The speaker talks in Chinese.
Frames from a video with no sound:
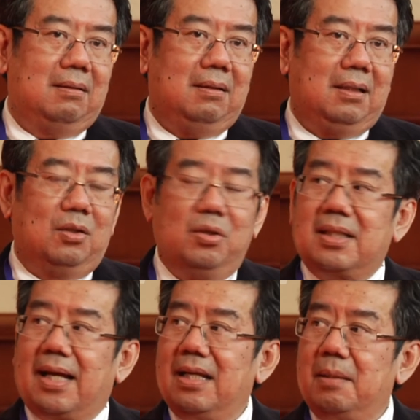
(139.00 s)
一个论
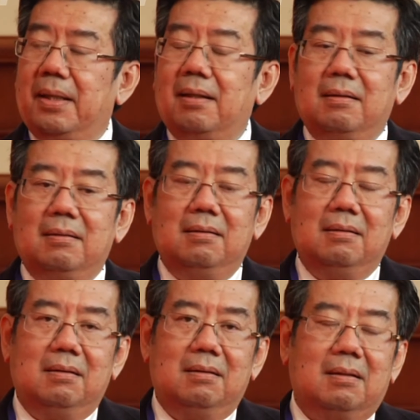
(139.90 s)
坛里面，
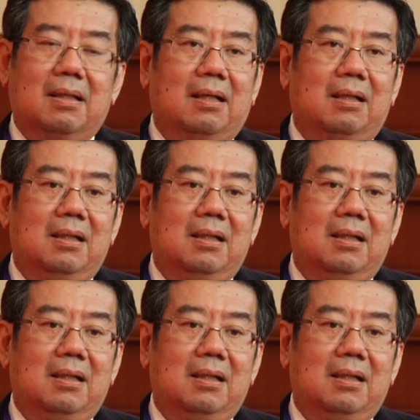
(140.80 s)
对不对？